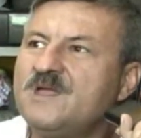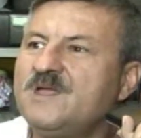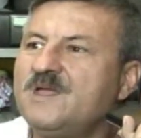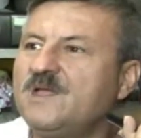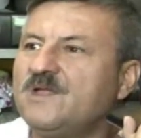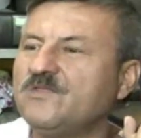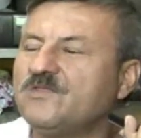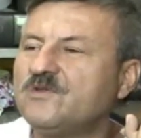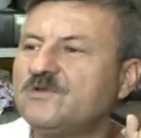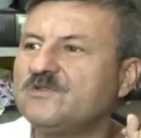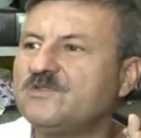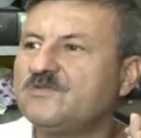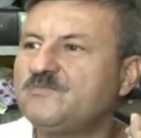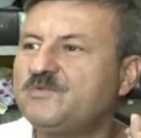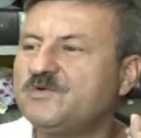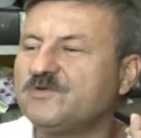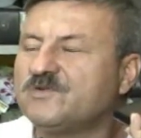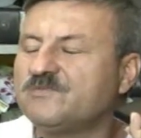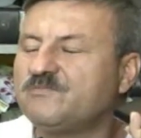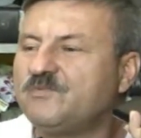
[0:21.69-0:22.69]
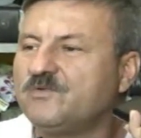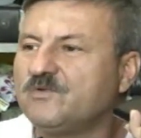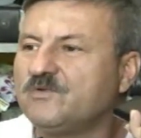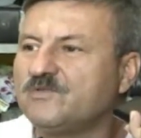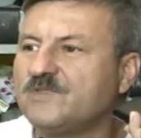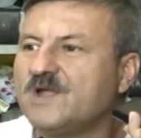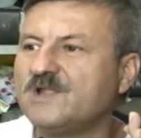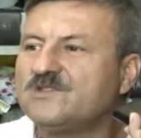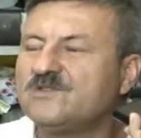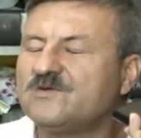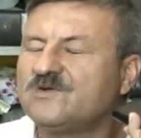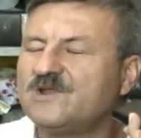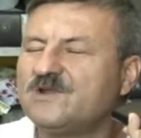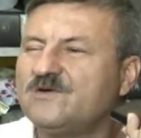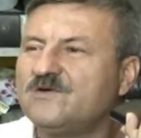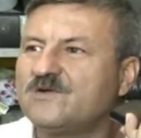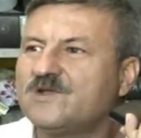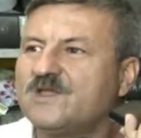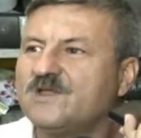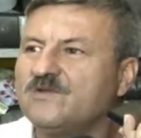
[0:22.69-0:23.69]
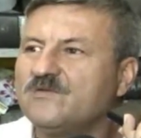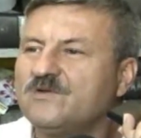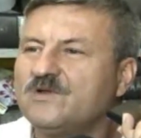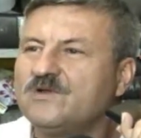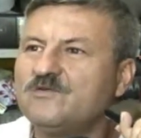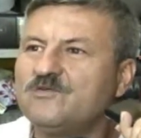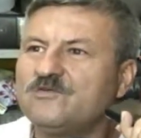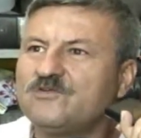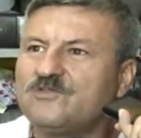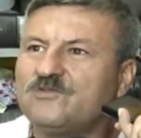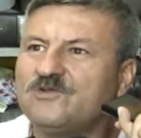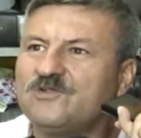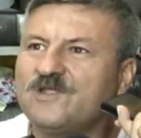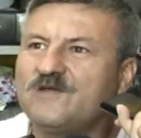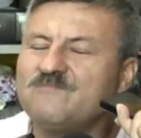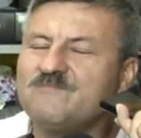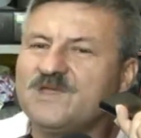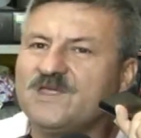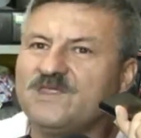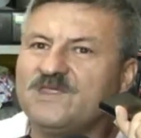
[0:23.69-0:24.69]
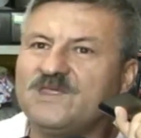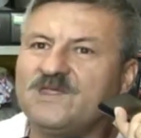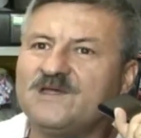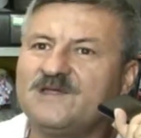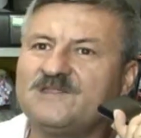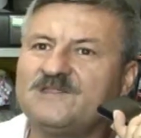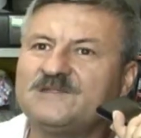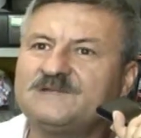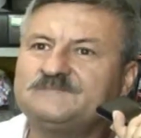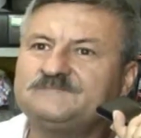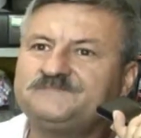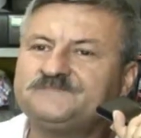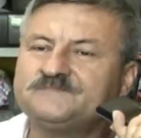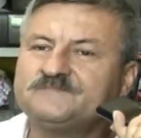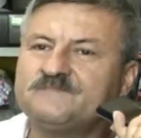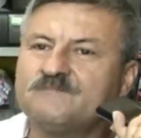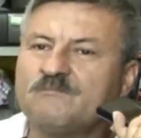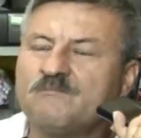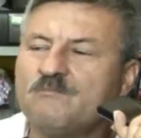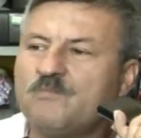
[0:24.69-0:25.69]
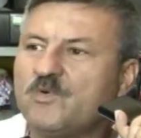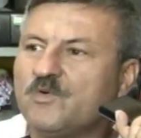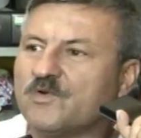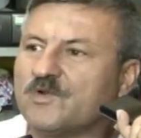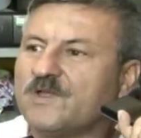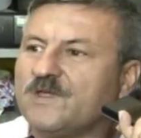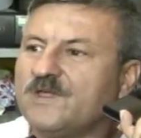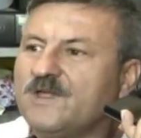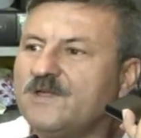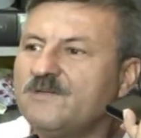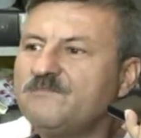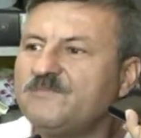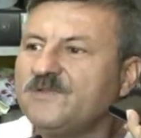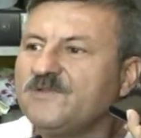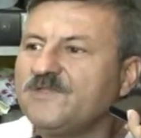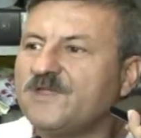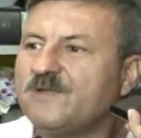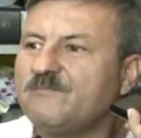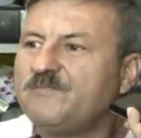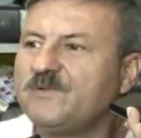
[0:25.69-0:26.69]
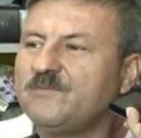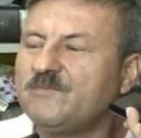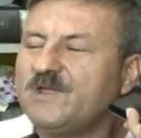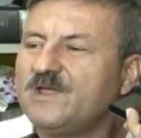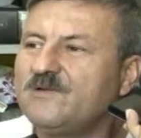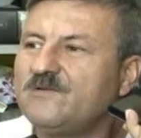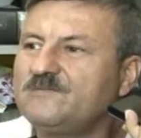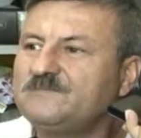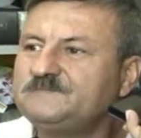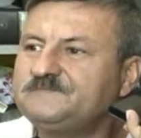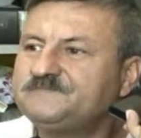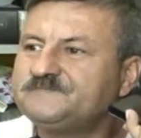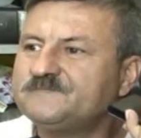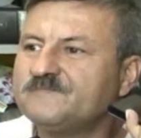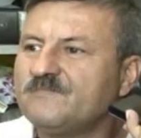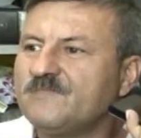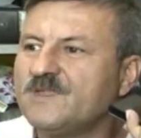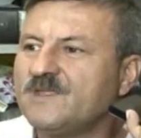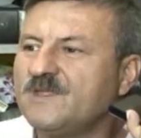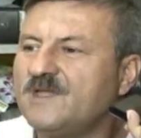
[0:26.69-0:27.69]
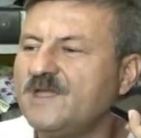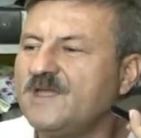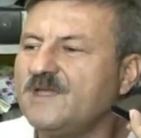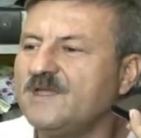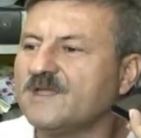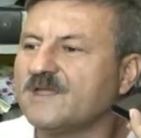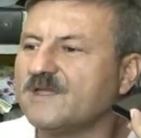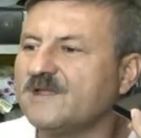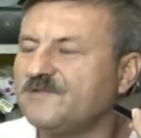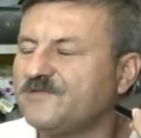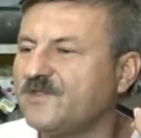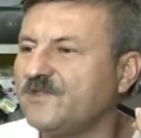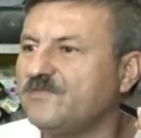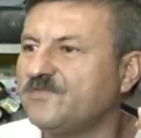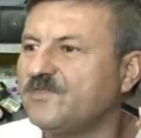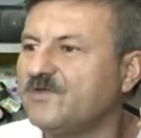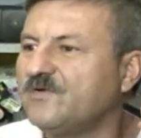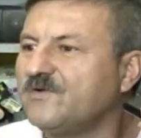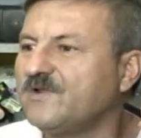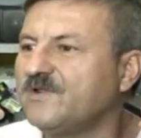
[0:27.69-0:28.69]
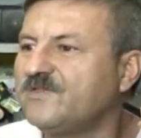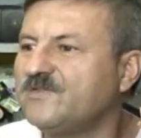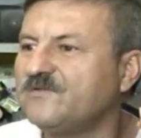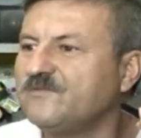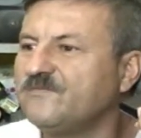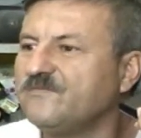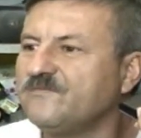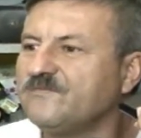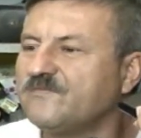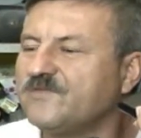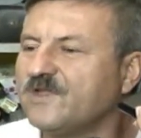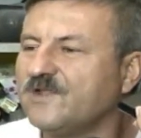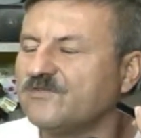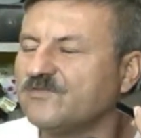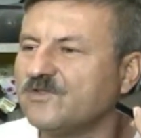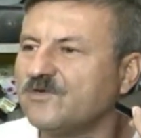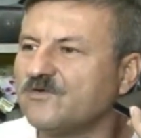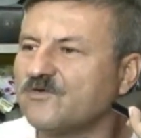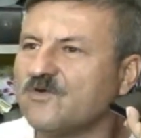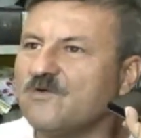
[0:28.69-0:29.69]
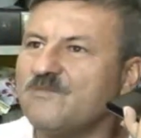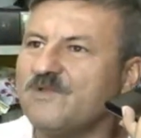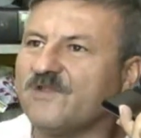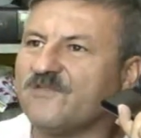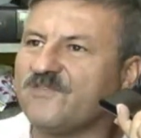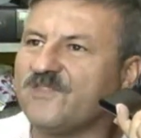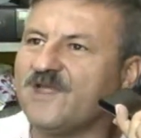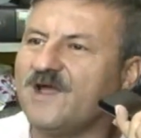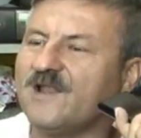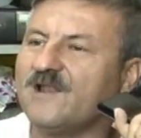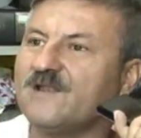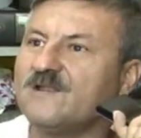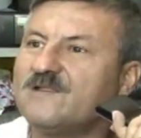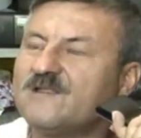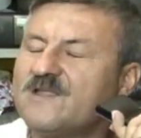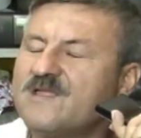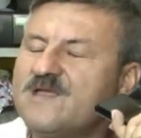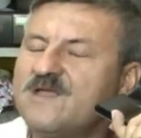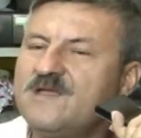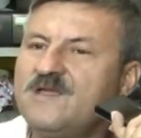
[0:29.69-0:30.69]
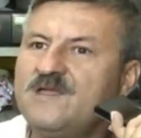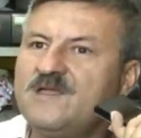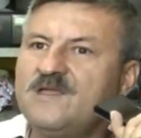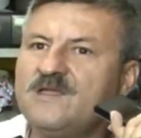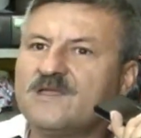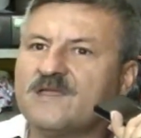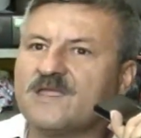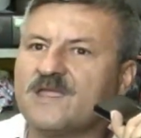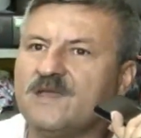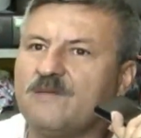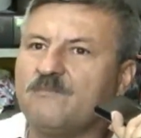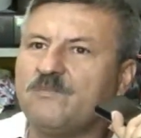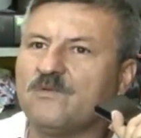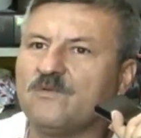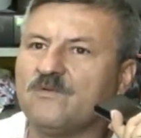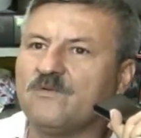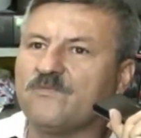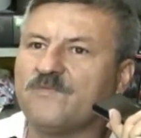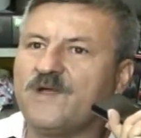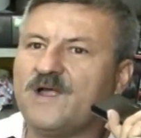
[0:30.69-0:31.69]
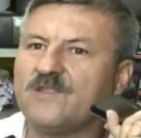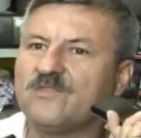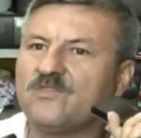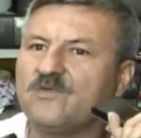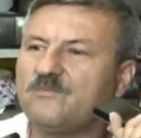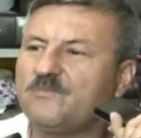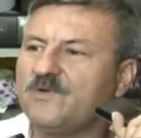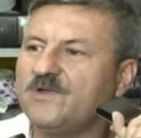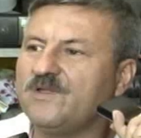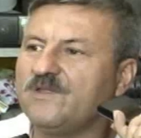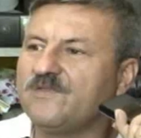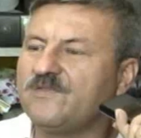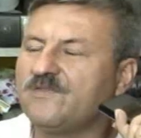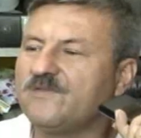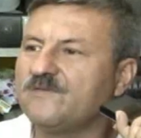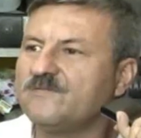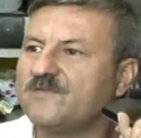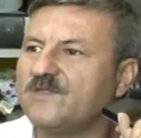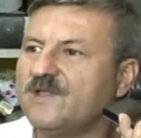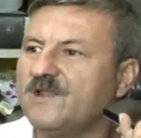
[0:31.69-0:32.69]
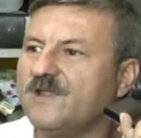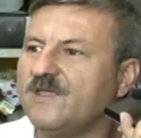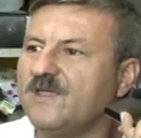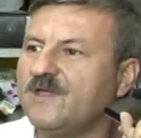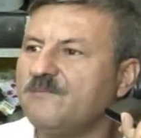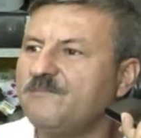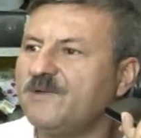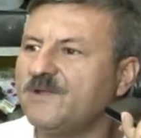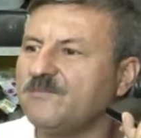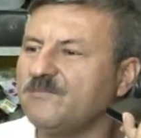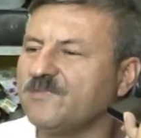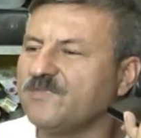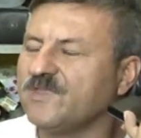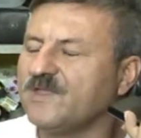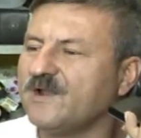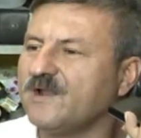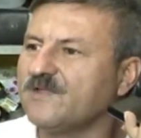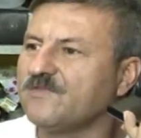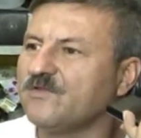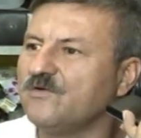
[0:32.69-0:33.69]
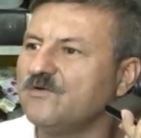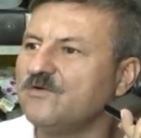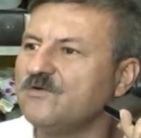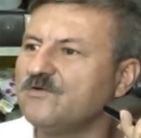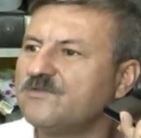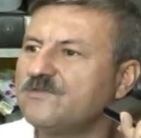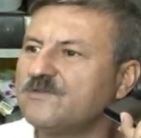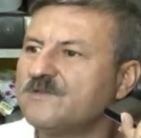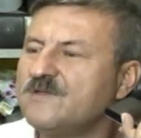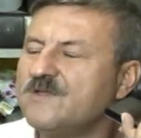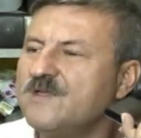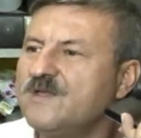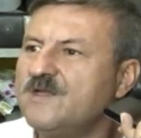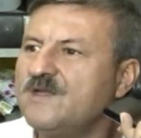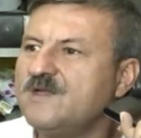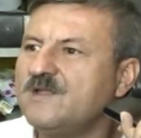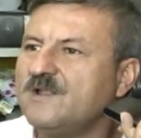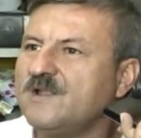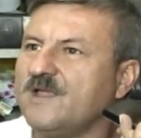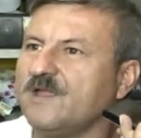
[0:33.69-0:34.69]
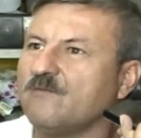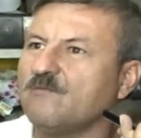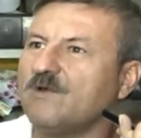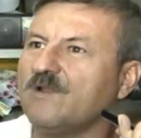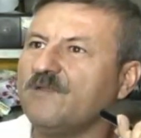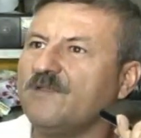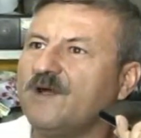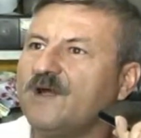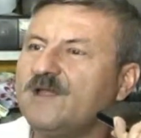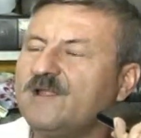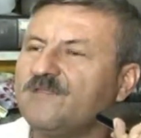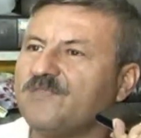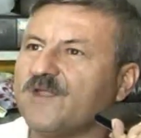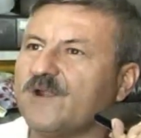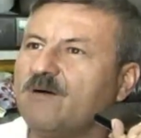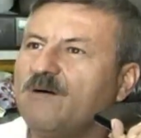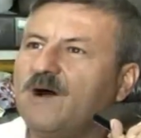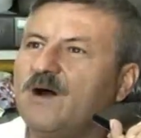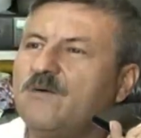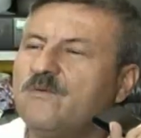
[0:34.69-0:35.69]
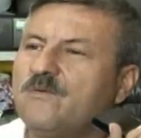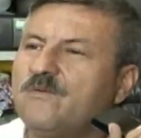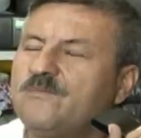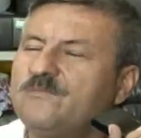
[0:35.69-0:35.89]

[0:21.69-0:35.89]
Entonces, pues, por lo tanto creo que no es justo esas medidas porque deben pensar primero el sector es un sector comercial que por lo tanto pues se le debe permitir a todos la igualdad del trabajo.